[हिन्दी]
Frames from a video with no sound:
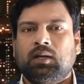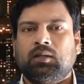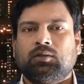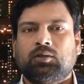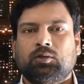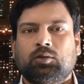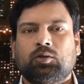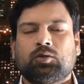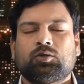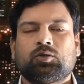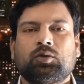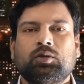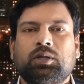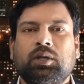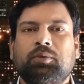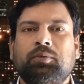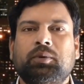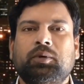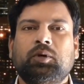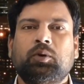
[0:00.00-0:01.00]
तो दोस्तों
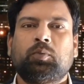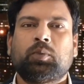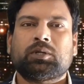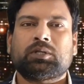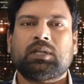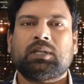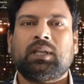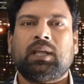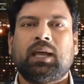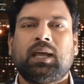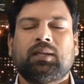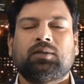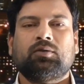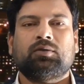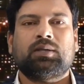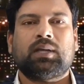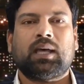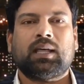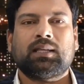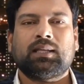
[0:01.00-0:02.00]
ये वीडियो पसंद आया तो
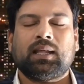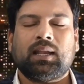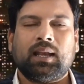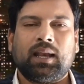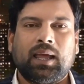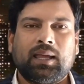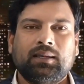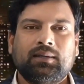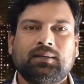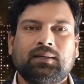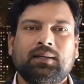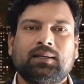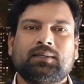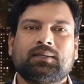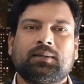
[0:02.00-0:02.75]
ज़्यादा ज़्यादा लाइक करें